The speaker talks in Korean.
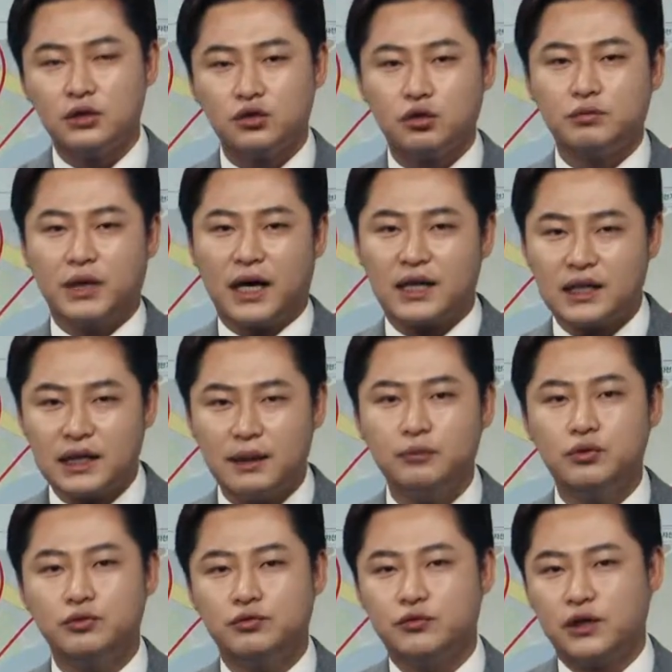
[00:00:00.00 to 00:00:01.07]
조금 약한
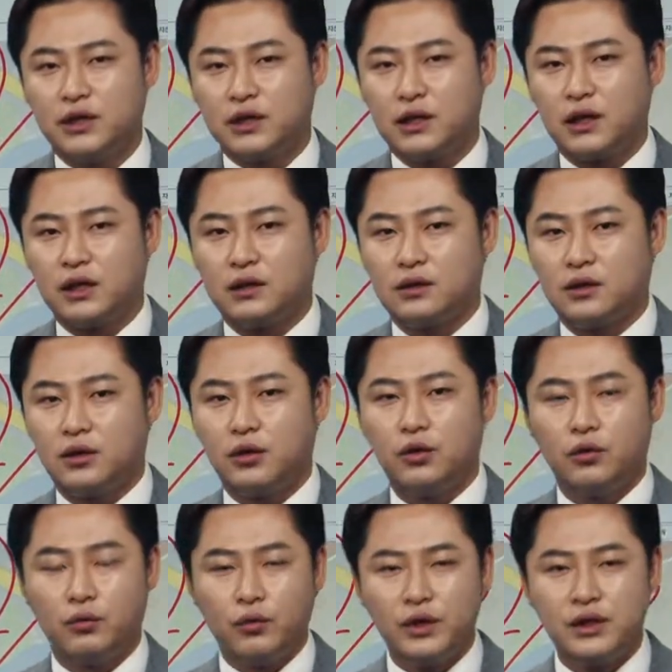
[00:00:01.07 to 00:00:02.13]
부분이 있다라는 거예요.
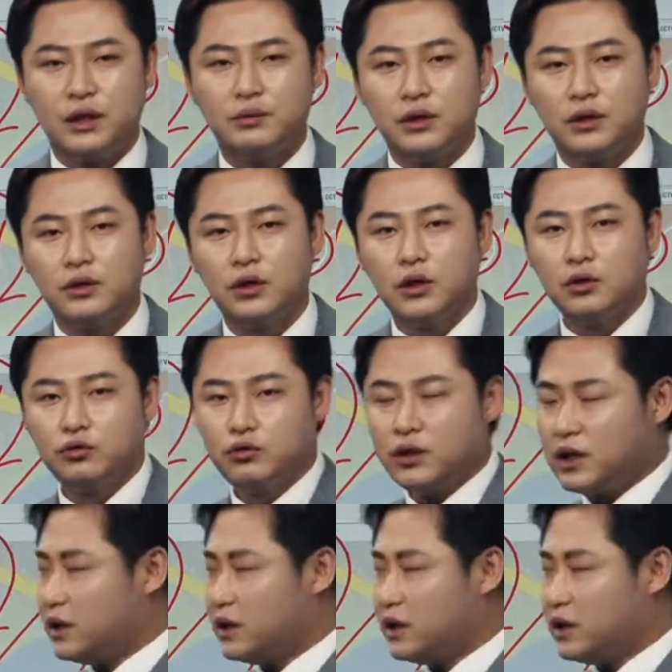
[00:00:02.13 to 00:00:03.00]
왜냐하면 우리가